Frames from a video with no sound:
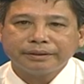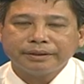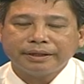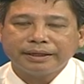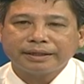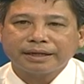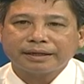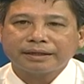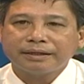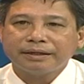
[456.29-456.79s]

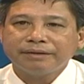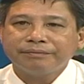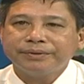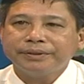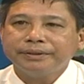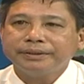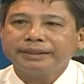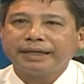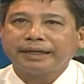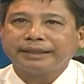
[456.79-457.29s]
để các cái địa
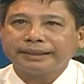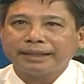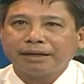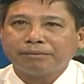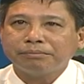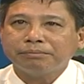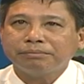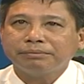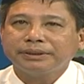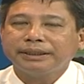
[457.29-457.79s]
phương nhanh
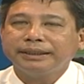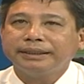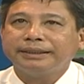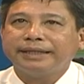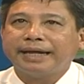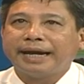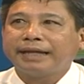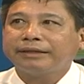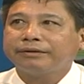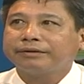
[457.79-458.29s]
chóng chi
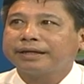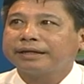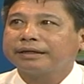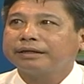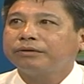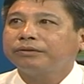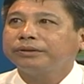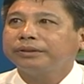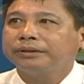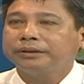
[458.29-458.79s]
trả cho các
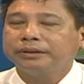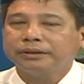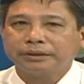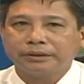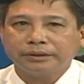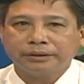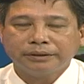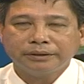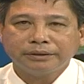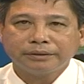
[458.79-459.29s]
cái đối tượng được
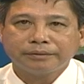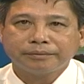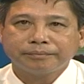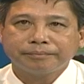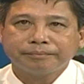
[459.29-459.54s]
hưởng